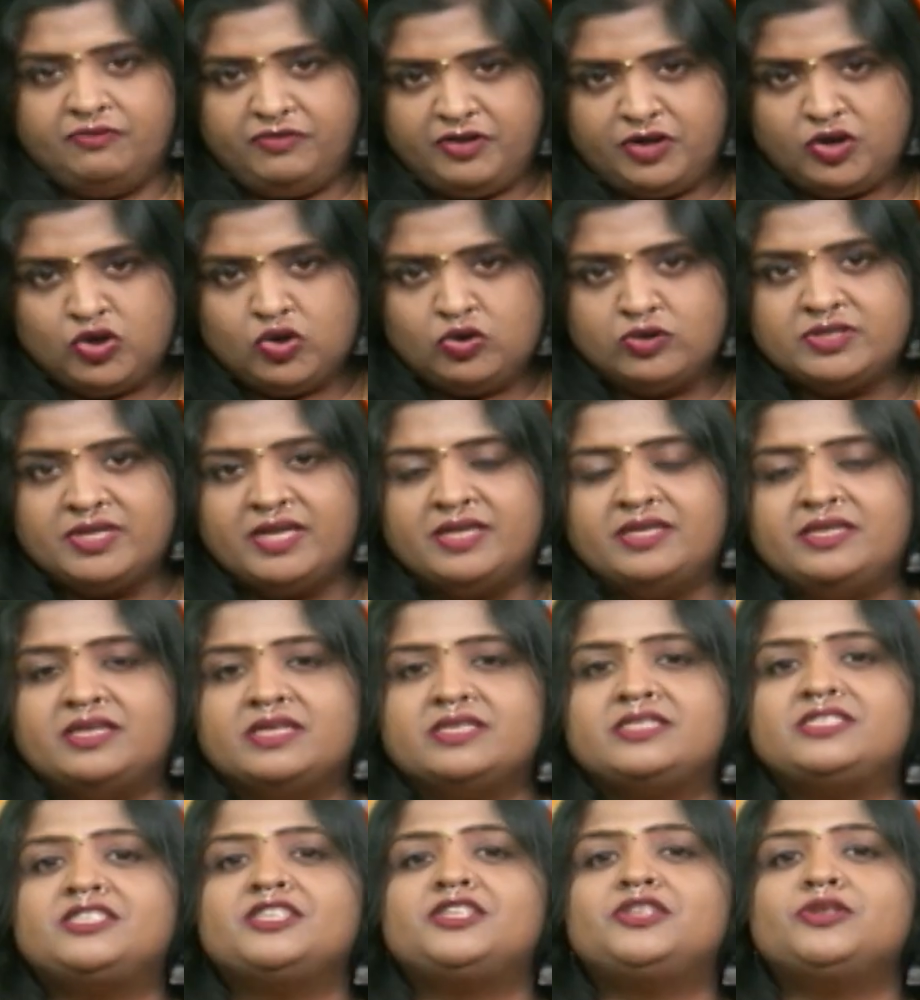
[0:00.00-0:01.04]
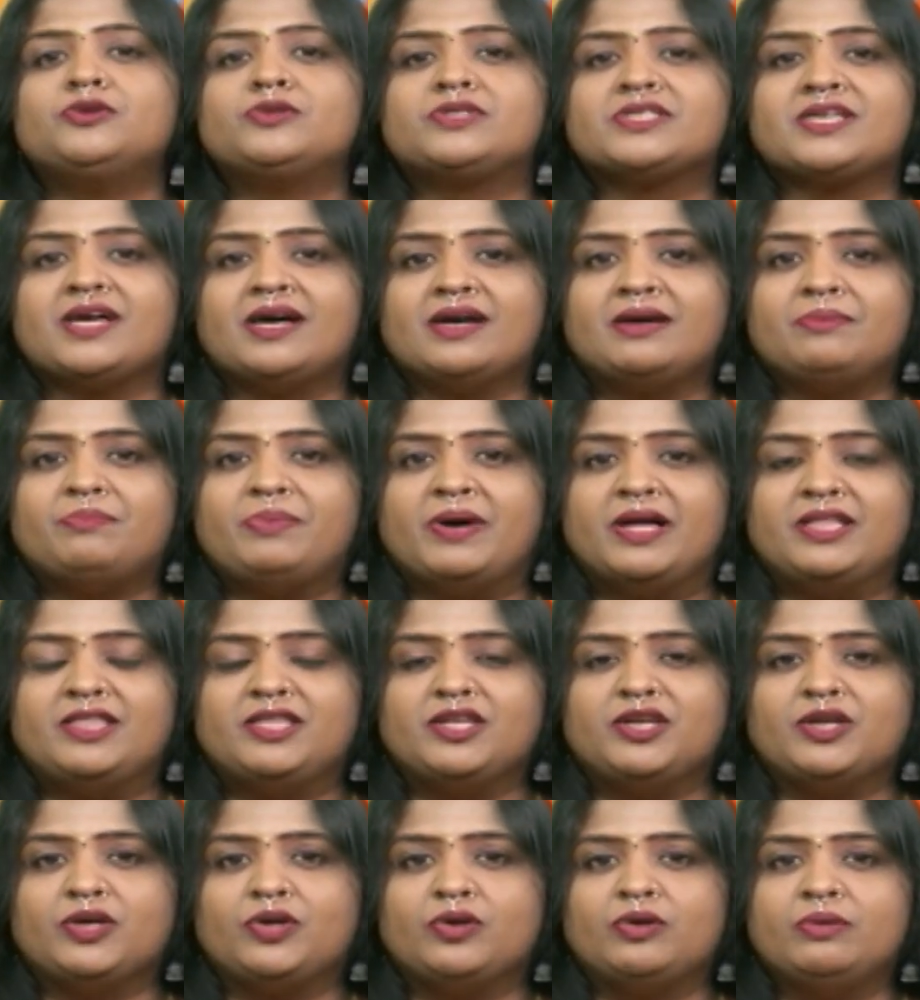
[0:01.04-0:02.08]
விடோஸ் அண்ட் டெஸ்டிடியூட்ஸ்க்காக
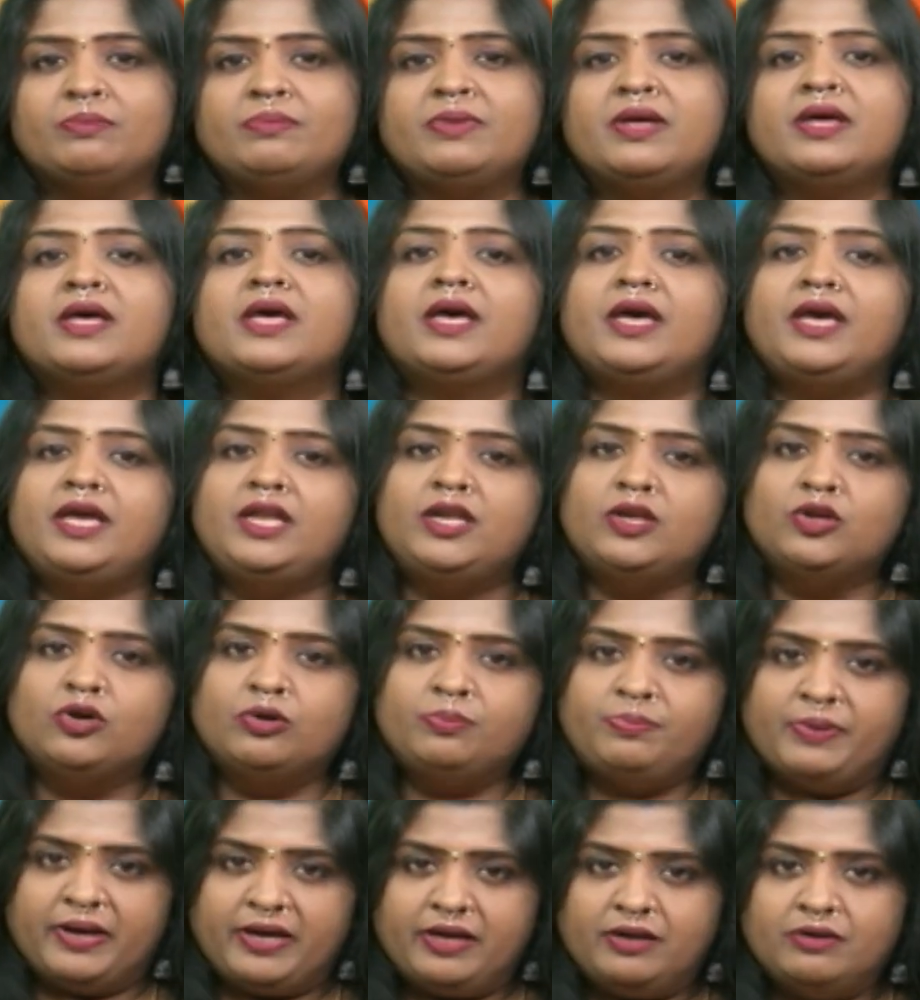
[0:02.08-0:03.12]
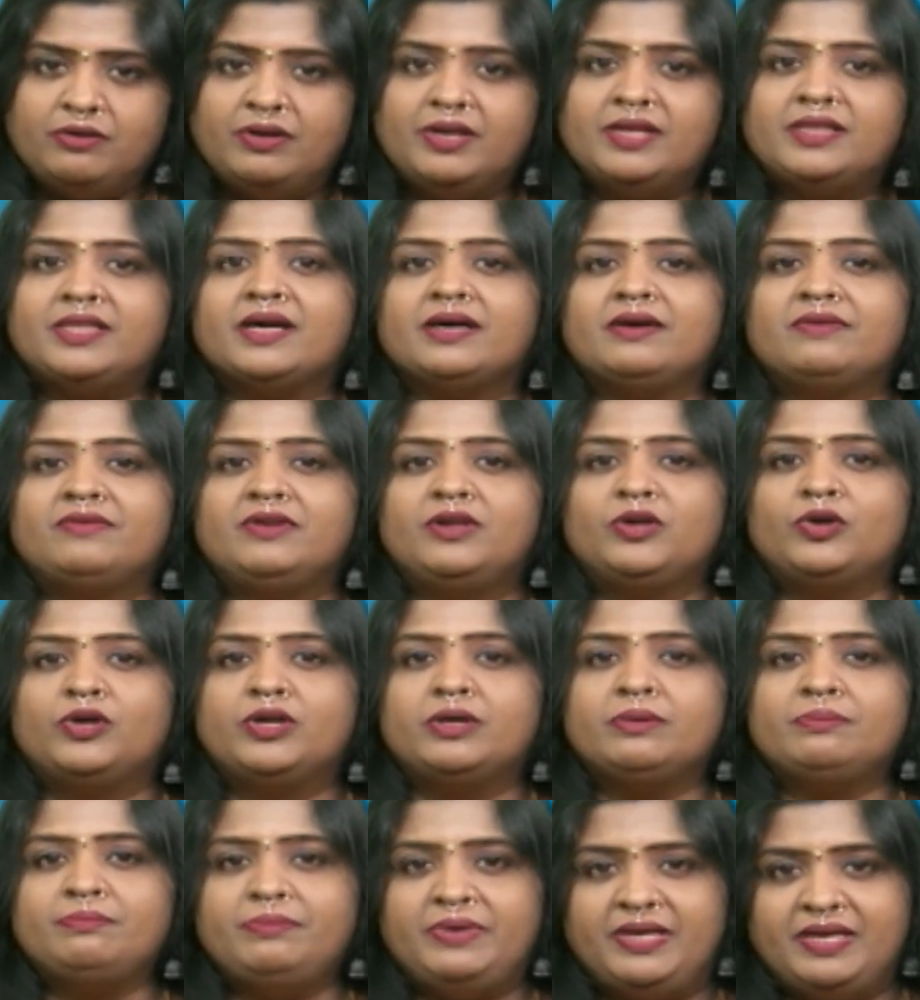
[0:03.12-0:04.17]
பார்த்துருக்குறோம் இன்னும் பயனுள்ள
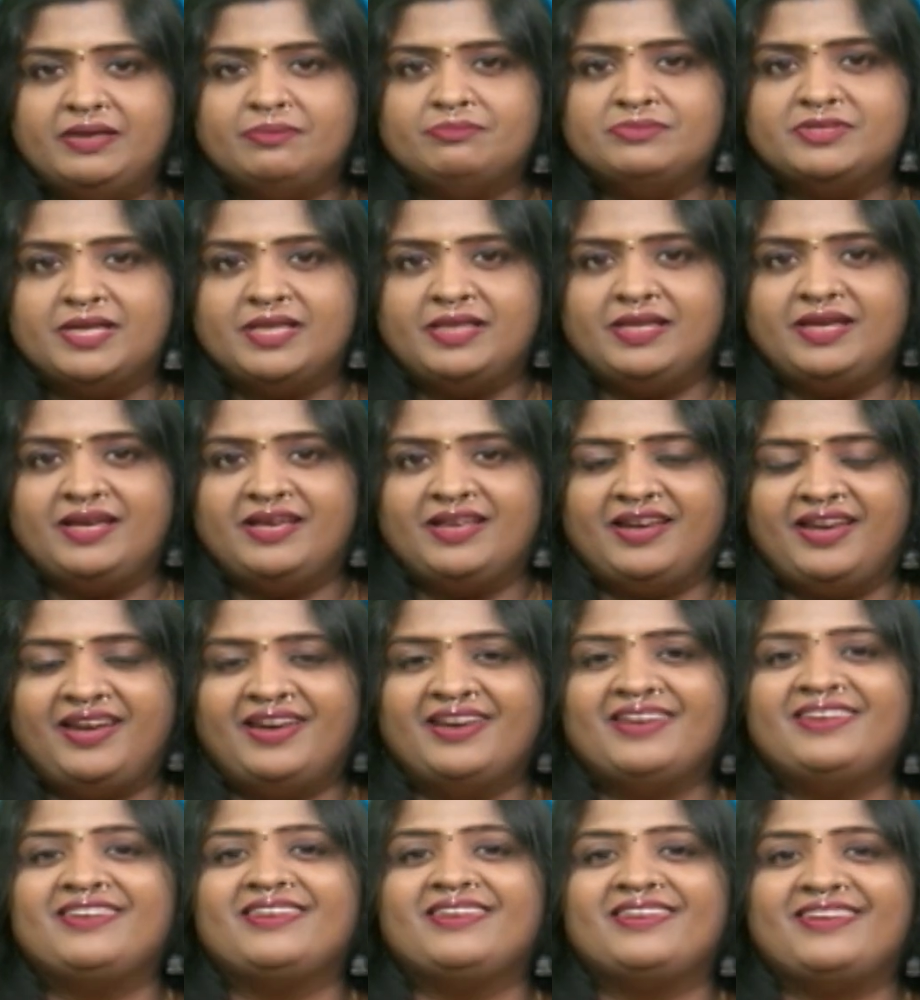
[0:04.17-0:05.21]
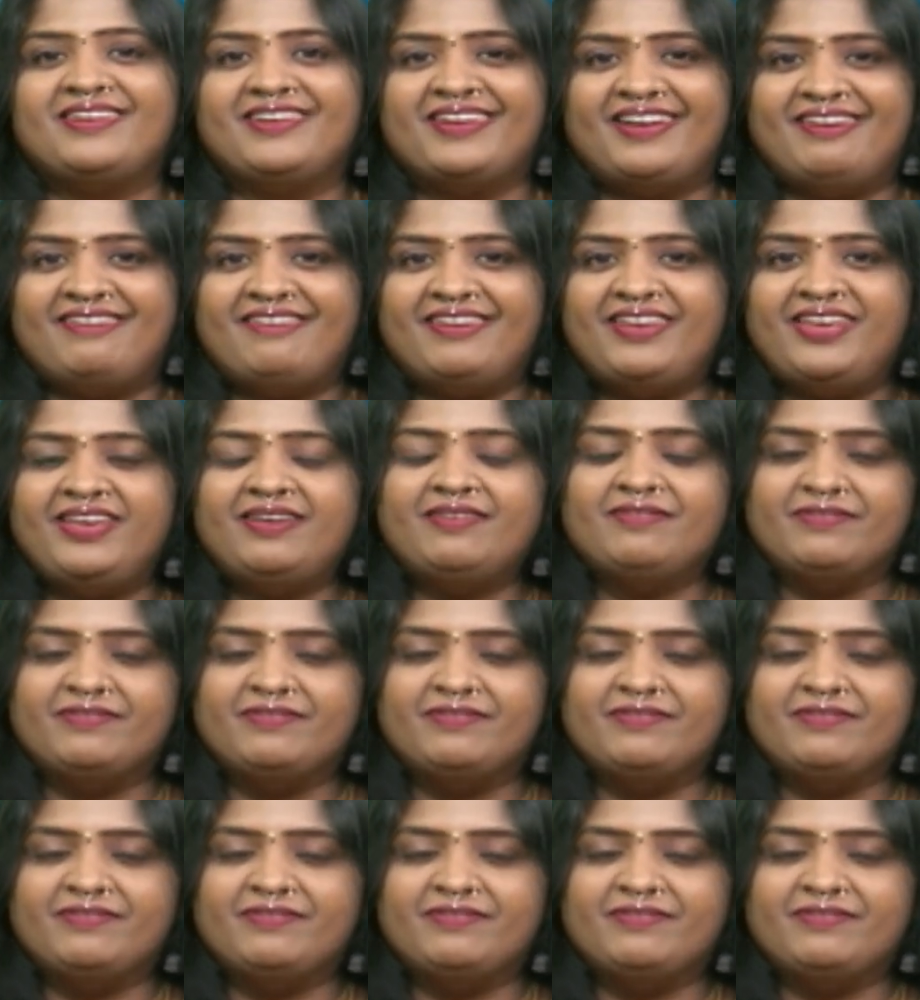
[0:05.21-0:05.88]
தகவலோடு மீண்டும் சந்திக்கிறேன் நன்றி